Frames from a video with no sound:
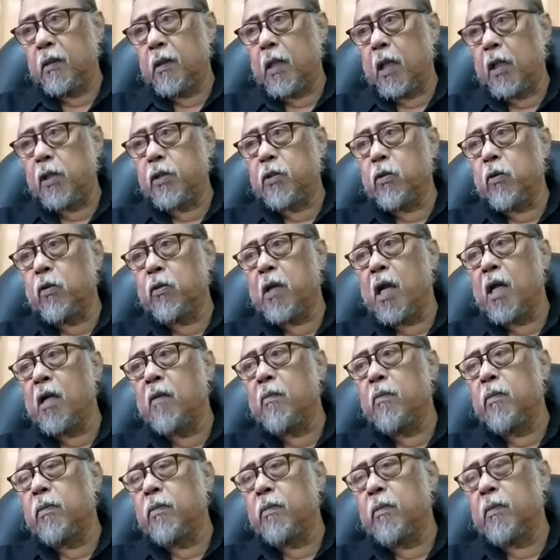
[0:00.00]
Jadi
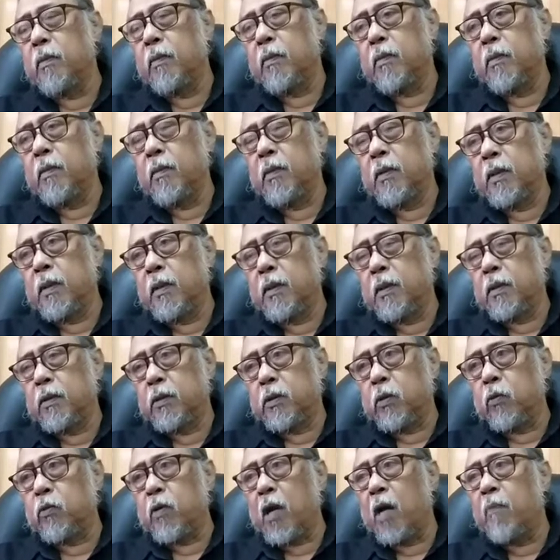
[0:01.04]
seorang
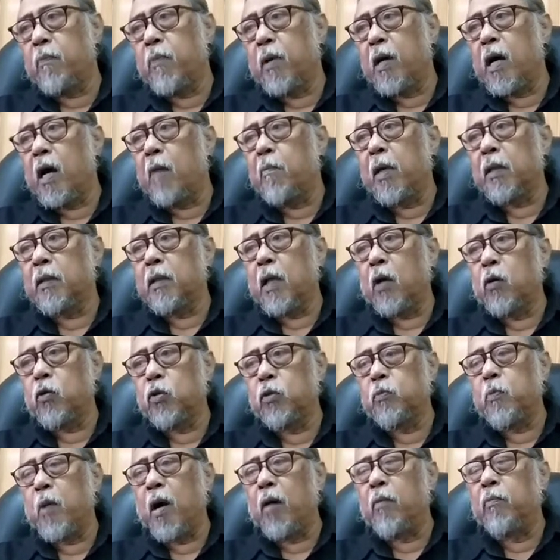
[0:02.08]
seorang pengamat
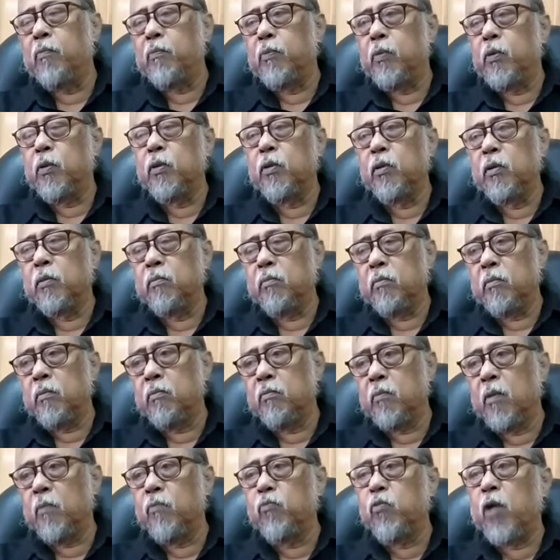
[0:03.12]
harus mampu
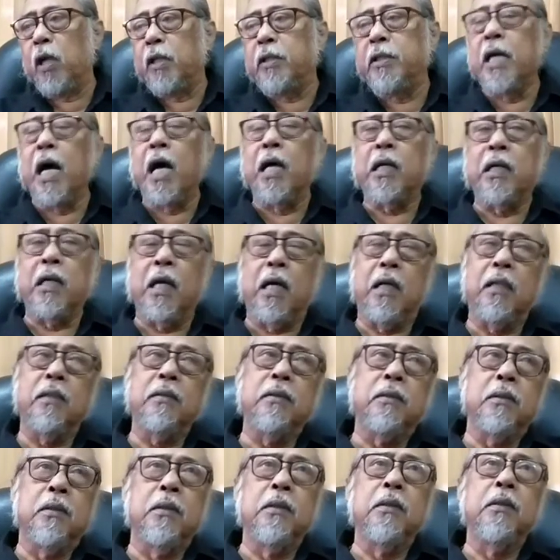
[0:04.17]
membuat jarak
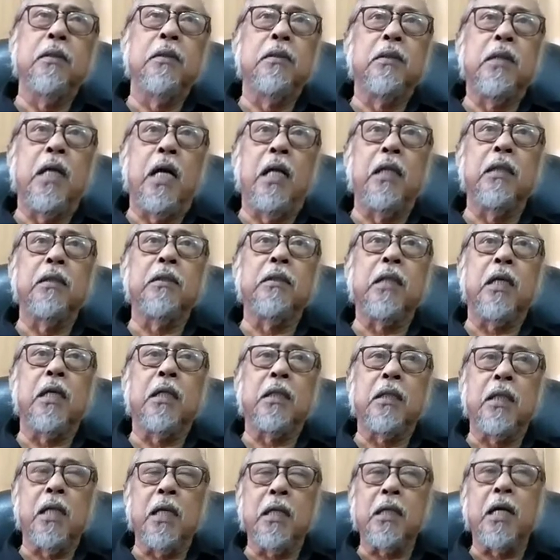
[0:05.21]

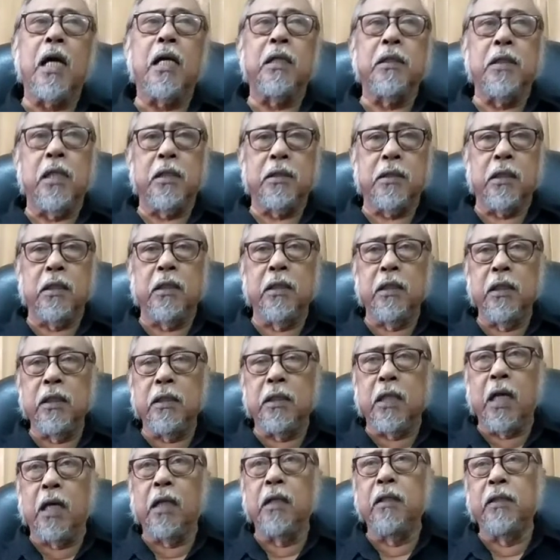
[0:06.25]
antara karya seni
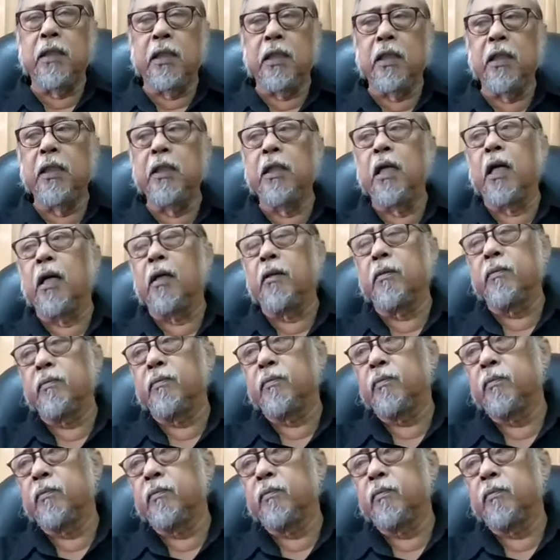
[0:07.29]
dan dirinya